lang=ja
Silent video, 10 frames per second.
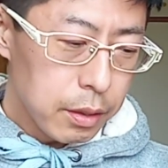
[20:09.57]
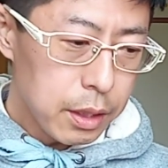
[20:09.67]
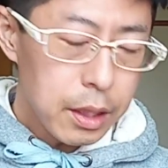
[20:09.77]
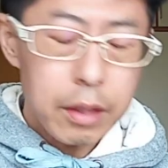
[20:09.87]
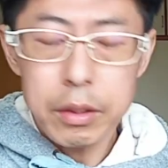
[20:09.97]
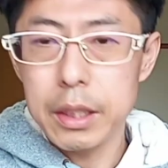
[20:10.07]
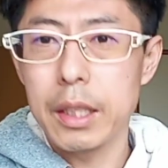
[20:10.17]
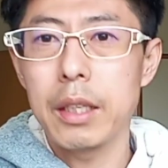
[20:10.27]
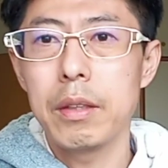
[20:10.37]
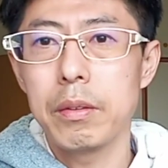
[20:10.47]
しっかりとし
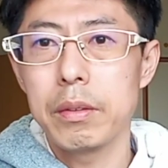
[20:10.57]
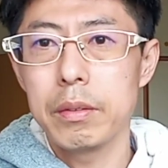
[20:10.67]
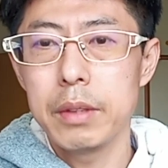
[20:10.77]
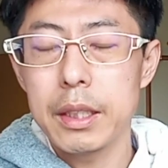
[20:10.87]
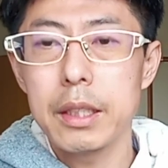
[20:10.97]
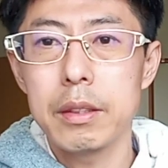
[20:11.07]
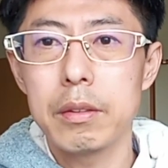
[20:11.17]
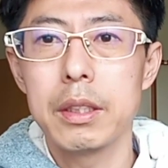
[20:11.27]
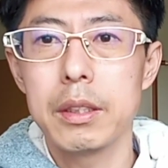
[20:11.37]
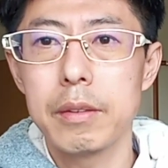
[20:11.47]
た内容じゃないんで
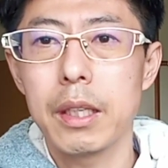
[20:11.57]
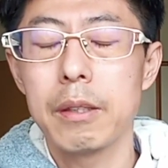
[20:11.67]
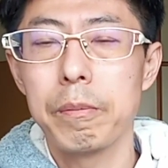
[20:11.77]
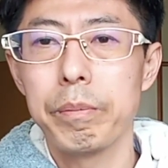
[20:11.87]
すよ実は。